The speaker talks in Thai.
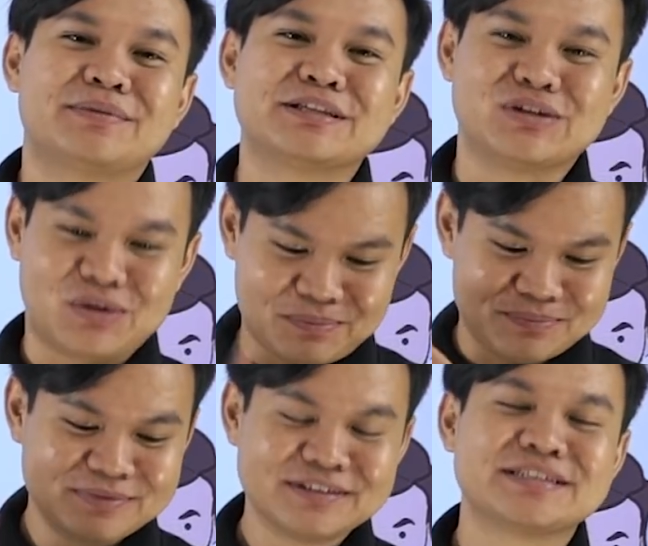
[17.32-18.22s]
ผสม
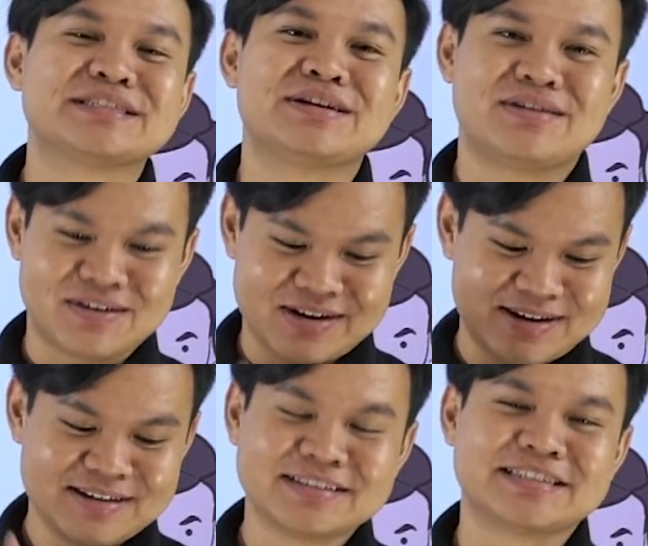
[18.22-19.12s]
ซ้อน
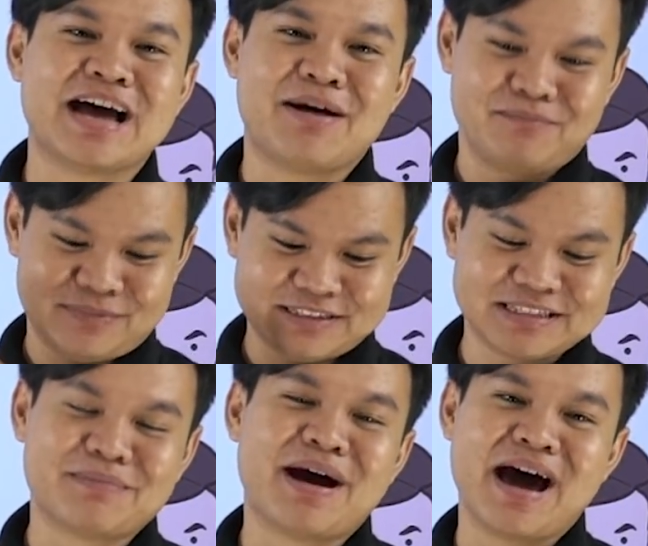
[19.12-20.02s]

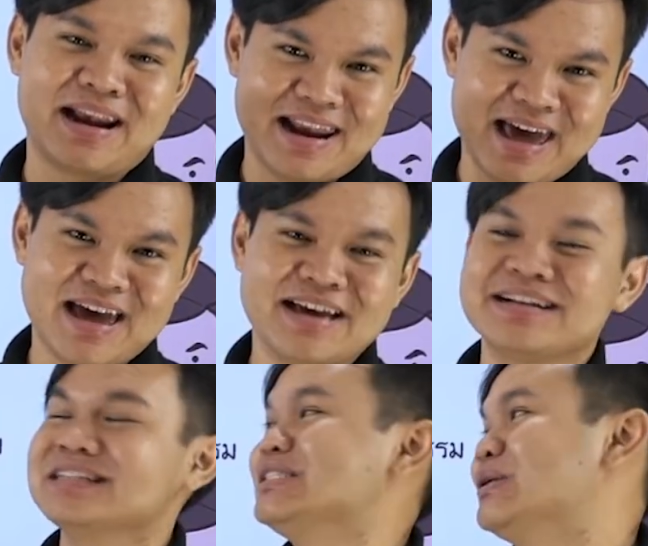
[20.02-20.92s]
ซ้ำสมาร์ทและ
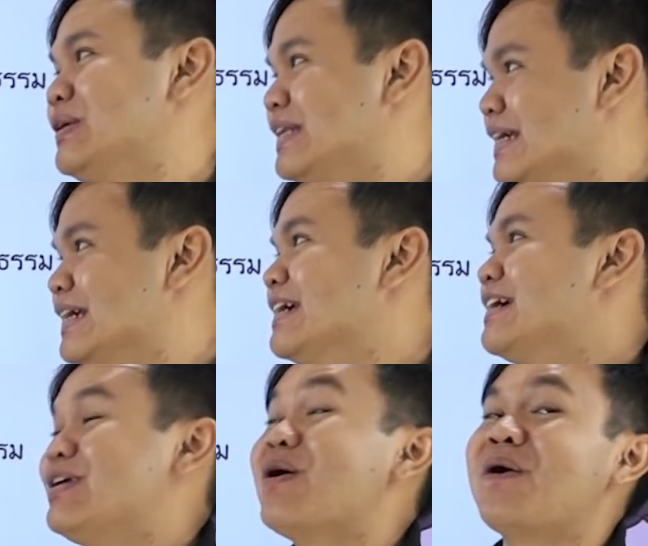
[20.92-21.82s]
สนธิ
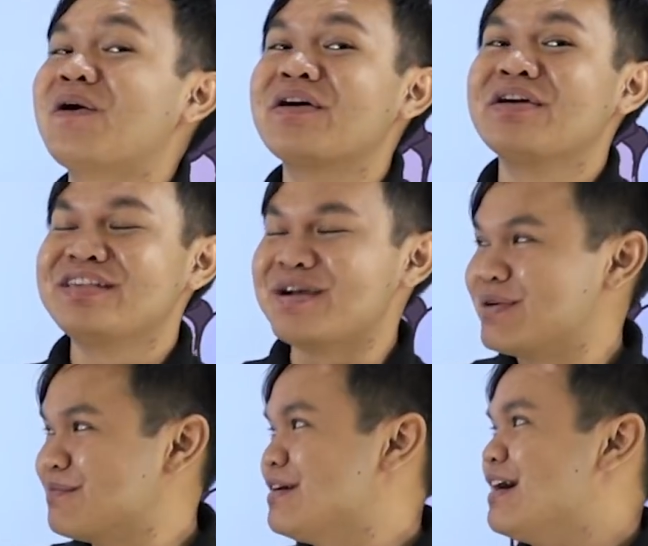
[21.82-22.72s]
น้องอย่า
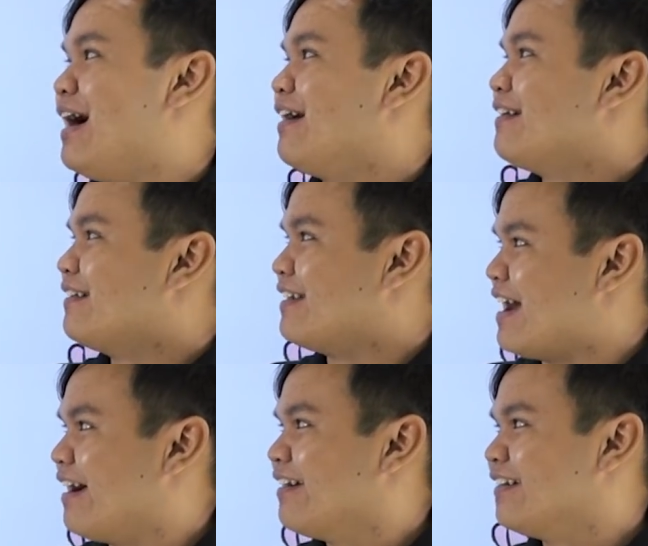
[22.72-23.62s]
เพิ่งเบื่อ
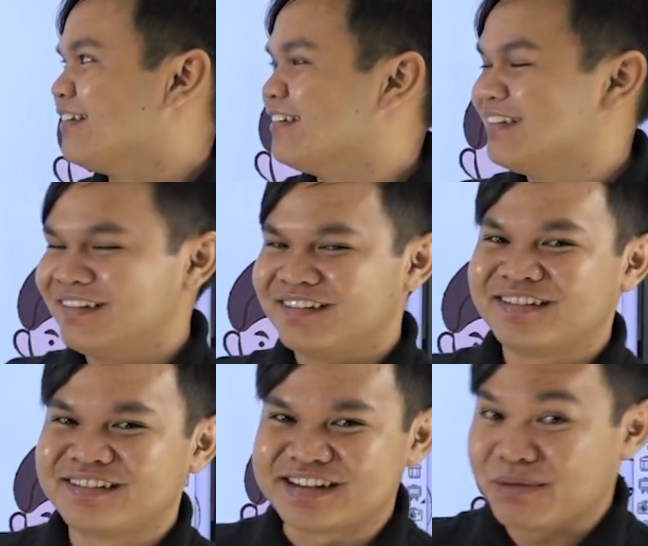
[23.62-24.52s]
นะ
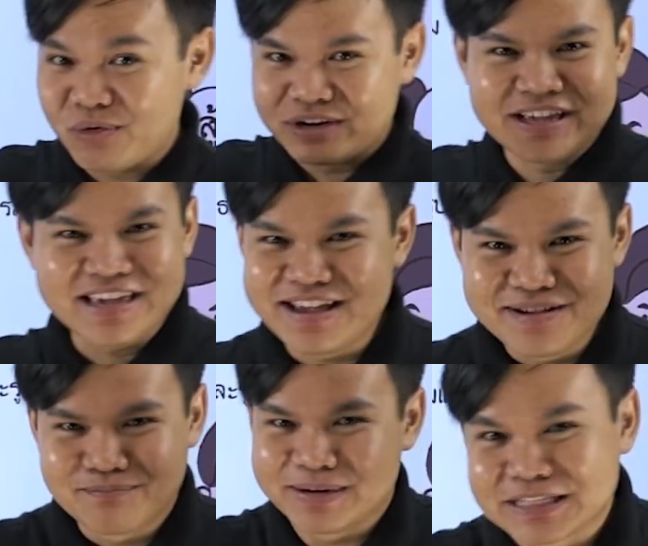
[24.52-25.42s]
ทั้งหมดนี้
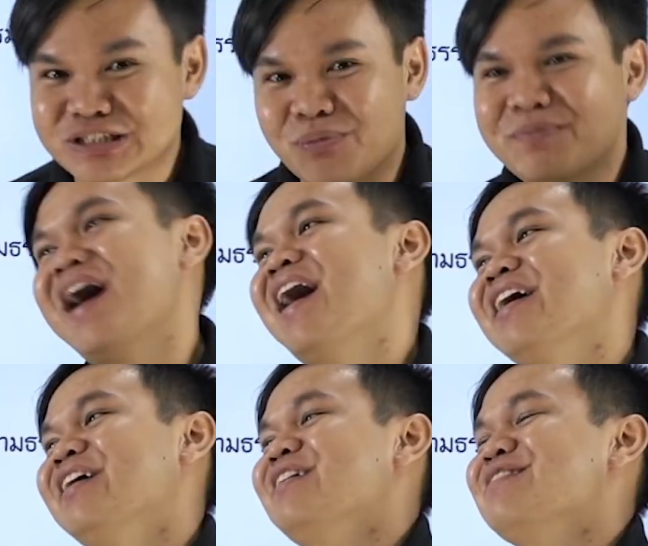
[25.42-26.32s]
มันจะจบได้
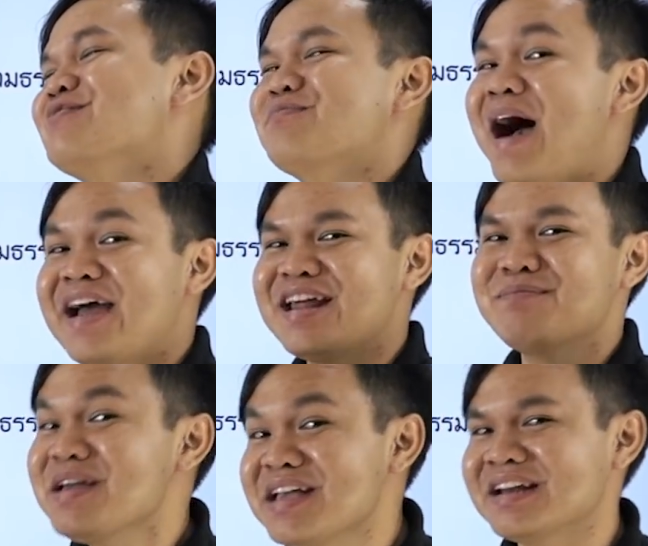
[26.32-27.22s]
ภายใน
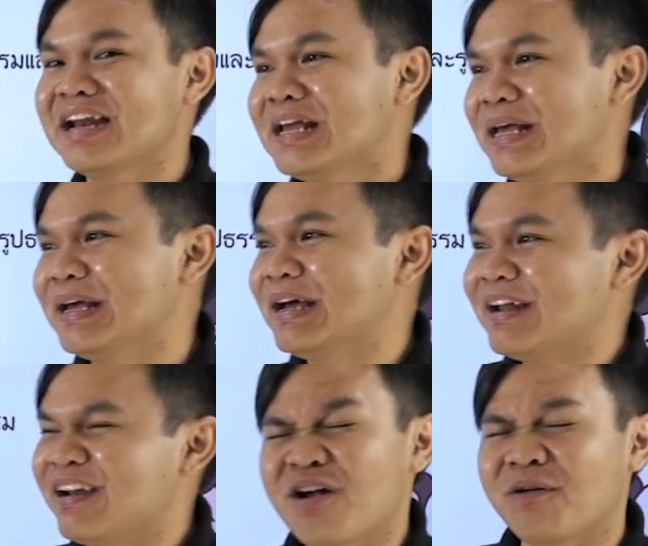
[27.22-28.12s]
ไม่กี่นาที
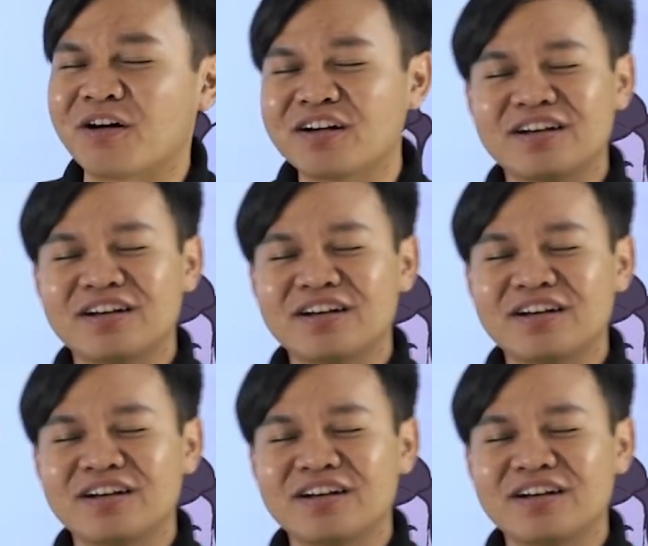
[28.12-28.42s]
น้อง